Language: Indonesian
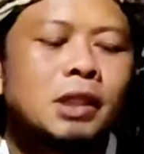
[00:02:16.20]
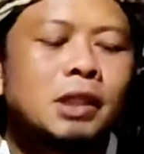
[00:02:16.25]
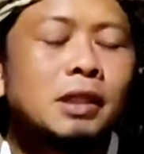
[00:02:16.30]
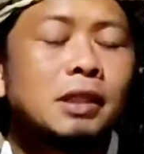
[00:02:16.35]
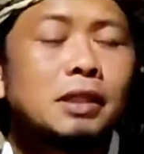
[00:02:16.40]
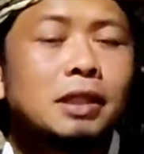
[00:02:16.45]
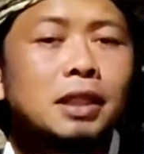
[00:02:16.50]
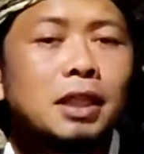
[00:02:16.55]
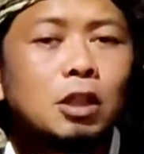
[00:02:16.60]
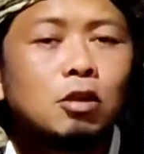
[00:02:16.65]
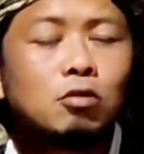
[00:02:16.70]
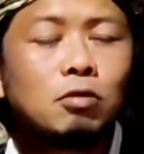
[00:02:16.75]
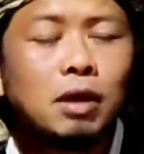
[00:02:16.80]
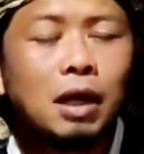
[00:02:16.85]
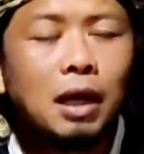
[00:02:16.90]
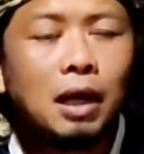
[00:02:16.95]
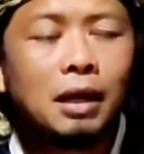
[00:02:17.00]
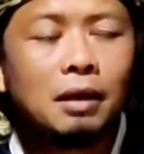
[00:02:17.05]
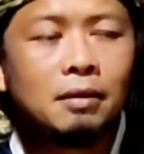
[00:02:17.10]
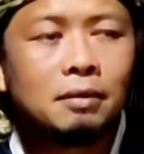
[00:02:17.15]
di sini tuh
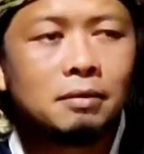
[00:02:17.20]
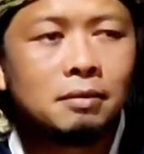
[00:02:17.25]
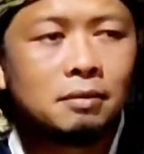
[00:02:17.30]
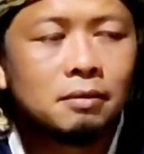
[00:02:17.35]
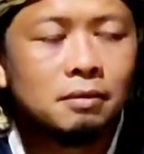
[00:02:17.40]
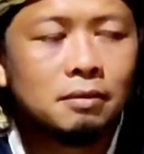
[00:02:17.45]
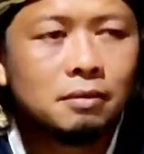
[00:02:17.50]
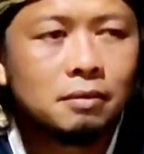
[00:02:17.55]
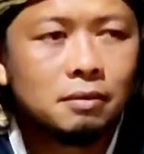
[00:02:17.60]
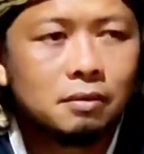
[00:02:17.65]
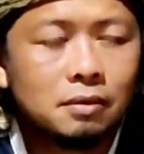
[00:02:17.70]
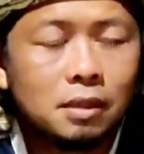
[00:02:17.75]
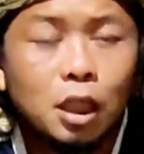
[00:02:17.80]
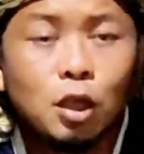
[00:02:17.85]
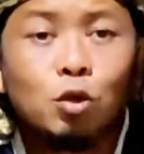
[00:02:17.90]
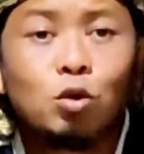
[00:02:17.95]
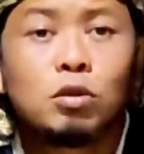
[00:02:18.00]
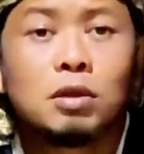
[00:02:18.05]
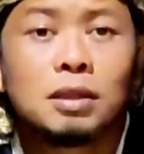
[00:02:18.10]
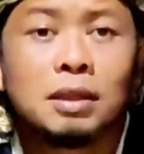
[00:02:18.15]
kan di
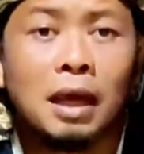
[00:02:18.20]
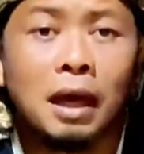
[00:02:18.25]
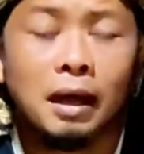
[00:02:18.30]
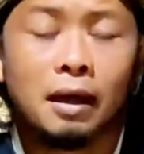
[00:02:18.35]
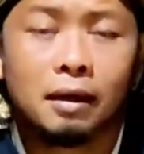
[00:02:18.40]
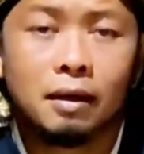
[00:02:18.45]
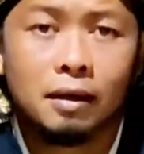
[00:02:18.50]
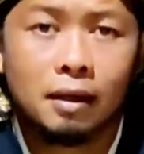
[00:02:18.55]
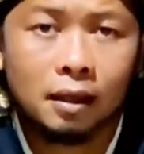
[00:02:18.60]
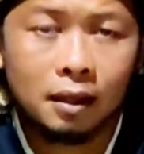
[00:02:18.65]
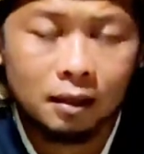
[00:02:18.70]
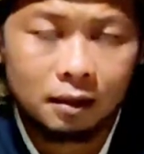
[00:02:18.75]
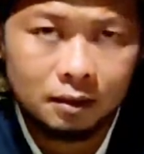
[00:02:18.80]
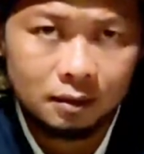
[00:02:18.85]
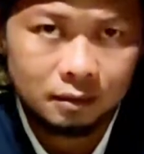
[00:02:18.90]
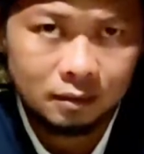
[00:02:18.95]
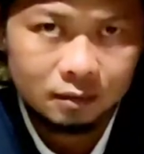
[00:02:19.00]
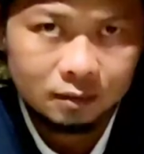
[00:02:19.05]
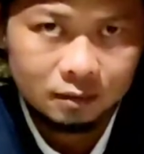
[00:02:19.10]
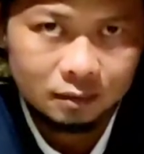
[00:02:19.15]
hutan ya
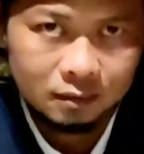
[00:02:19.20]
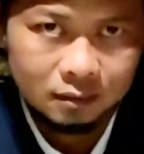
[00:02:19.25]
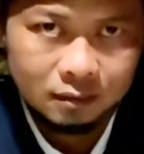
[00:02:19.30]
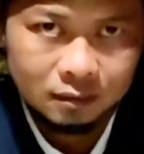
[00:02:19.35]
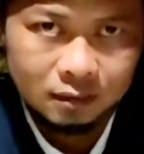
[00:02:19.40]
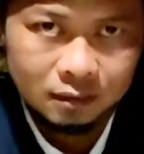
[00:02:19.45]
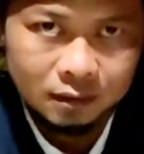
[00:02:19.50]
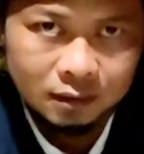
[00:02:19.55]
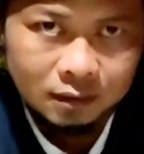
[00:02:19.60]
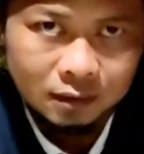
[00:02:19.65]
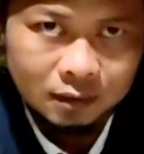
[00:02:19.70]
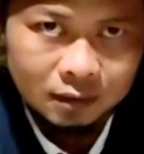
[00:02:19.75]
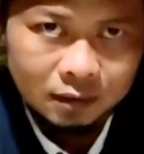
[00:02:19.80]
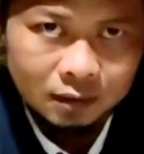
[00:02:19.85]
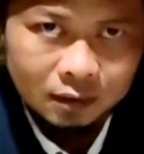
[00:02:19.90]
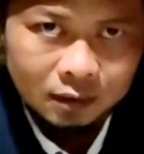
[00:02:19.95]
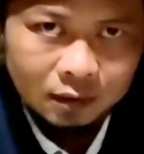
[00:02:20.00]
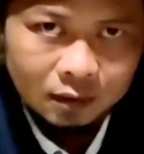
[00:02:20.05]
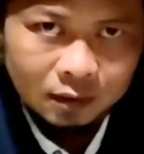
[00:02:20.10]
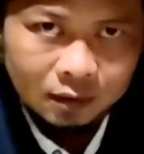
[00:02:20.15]

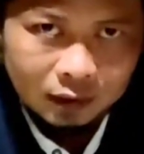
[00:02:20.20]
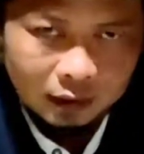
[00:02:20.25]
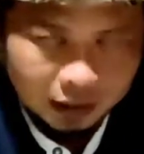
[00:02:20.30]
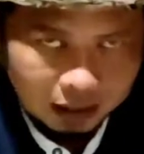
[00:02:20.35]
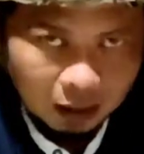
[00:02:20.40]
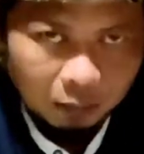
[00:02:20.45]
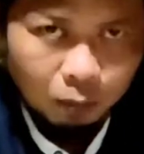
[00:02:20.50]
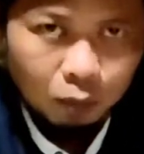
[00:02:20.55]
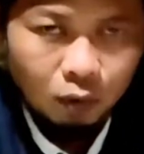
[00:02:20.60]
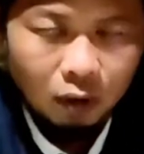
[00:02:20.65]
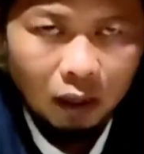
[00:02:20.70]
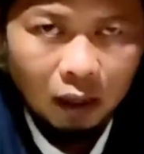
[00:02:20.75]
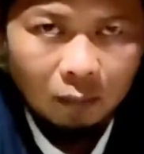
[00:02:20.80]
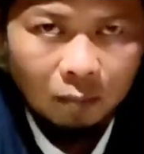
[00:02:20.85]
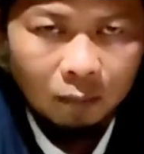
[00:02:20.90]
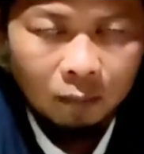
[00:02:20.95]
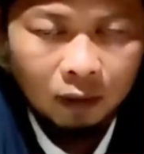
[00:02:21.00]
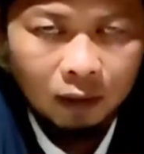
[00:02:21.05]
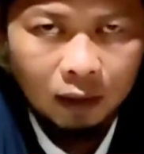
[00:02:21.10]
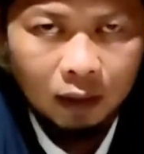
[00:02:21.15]
di kampung
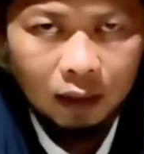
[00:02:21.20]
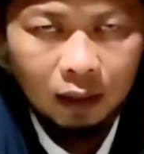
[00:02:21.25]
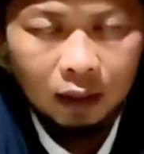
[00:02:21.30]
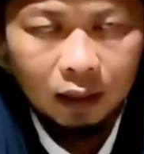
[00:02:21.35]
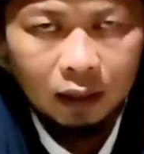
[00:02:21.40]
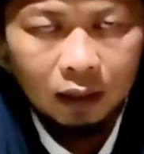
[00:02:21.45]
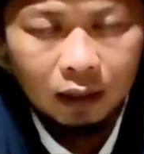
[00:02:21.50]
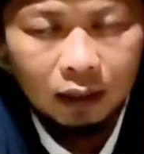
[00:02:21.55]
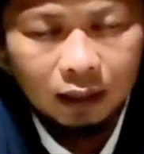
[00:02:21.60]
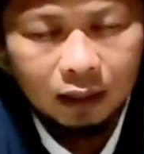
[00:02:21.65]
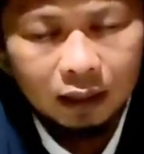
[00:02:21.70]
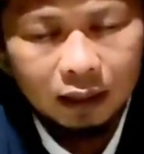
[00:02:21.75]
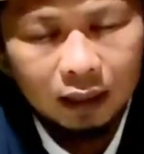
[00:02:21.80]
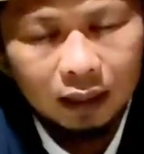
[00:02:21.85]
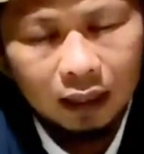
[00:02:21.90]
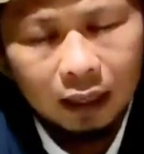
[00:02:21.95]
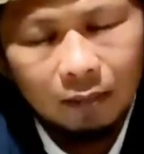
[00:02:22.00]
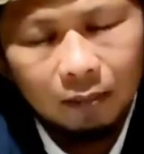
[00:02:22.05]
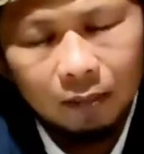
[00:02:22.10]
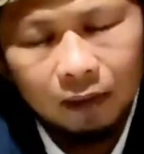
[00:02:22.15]
kami kecil
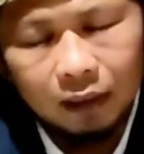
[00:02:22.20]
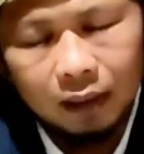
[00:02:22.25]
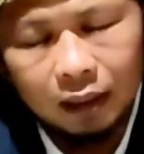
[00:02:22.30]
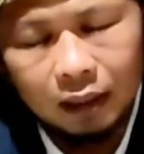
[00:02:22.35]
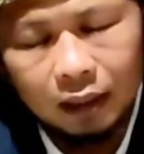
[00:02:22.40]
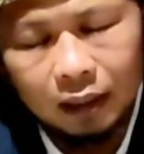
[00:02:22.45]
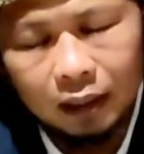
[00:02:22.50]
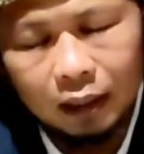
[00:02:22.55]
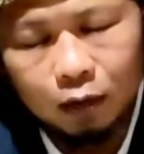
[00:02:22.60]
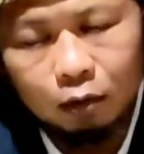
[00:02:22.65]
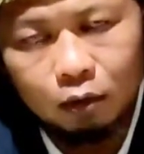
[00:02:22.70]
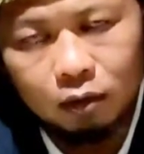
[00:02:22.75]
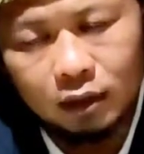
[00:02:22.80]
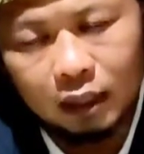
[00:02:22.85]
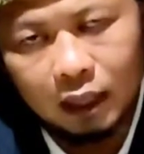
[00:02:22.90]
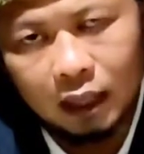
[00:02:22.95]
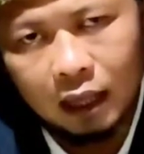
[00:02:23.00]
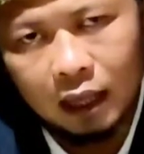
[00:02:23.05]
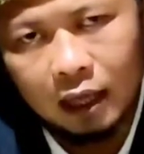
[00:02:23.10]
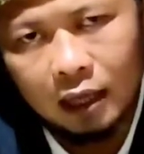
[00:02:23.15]
kami ini di
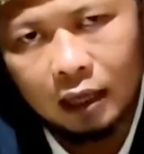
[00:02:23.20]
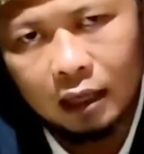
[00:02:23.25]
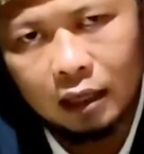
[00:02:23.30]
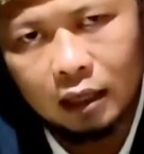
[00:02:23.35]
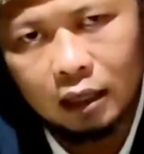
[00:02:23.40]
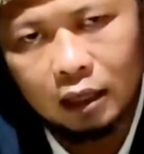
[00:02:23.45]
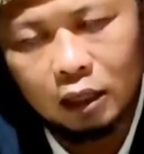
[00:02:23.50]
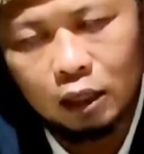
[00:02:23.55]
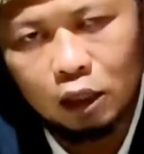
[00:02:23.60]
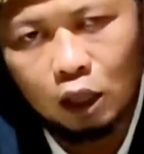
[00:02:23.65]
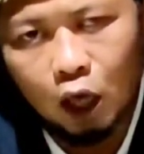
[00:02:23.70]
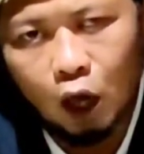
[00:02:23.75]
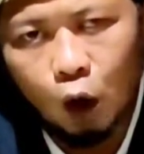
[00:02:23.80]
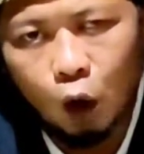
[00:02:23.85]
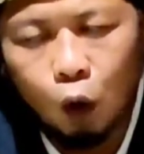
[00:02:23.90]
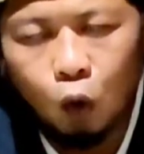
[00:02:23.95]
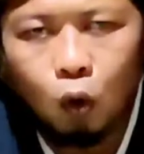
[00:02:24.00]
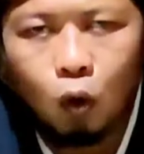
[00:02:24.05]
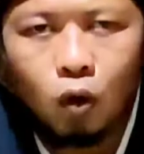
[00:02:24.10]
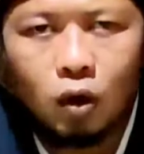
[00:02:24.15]
hutan
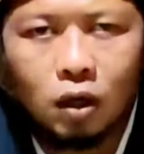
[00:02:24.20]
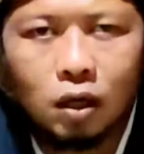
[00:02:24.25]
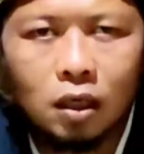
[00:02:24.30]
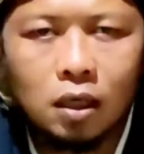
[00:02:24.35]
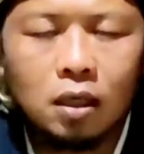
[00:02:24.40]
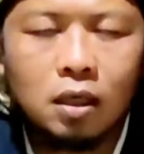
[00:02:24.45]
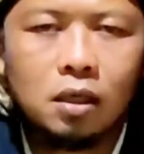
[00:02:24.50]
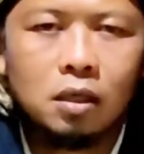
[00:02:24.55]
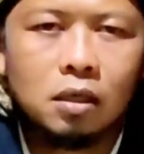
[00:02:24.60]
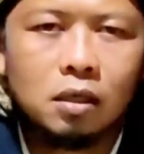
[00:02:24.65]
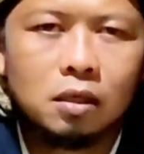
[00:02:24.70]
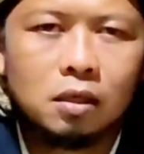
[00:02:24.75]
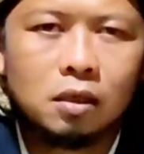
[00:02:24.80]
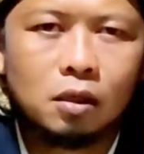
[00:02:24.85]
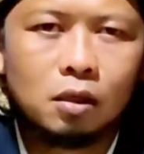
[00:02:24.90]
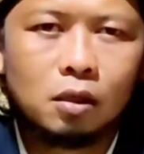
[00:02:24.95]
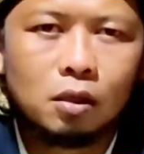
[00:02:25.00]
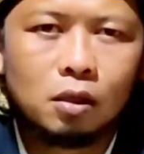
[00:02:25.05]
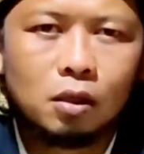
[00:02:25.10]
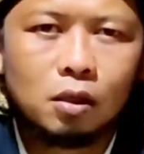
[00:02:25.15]
jauh ke
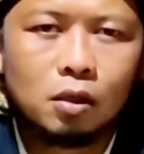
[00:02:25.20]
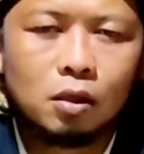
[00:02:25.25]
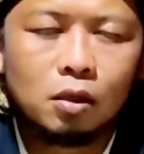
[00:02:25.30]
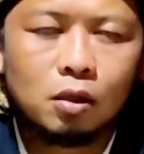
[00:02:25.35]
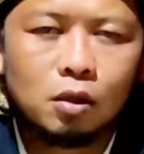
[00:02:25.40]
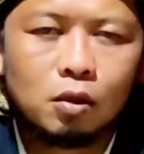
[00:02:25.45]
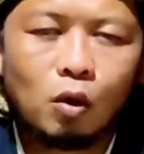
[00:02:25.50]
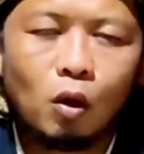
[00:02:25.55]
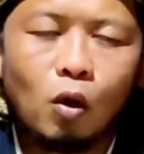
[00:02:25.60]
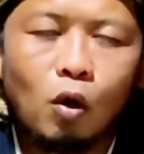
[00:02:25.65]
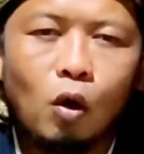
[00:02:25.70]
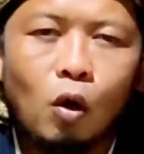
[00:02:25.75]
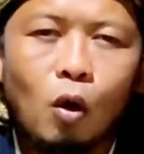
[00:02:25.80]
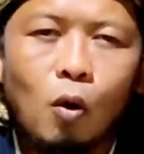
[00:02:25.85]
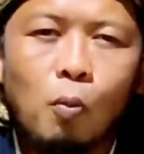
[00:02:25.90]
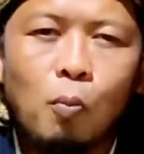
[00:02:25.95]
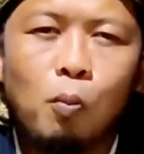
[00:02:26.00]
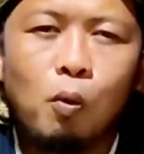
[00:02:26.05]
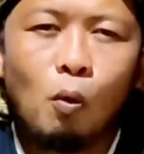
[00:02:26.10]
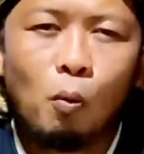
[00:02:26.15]

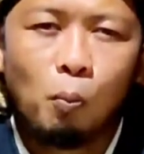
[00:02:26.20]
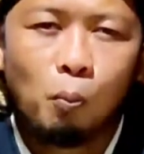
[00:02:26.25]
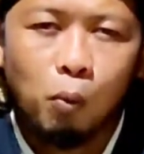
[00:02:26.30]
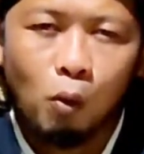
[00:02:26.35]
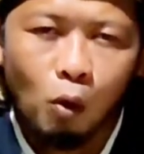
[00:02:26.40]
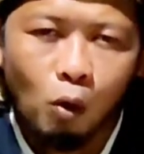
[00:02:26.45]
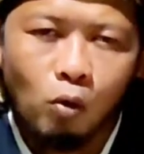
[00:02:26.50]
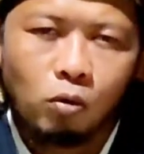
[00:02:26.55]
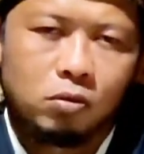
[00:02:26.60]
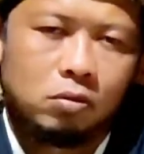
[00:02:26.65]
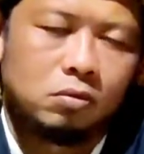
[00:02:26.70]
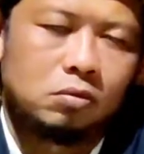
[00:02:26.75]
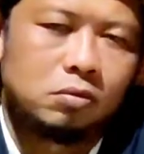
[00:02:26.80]
toko pupuk,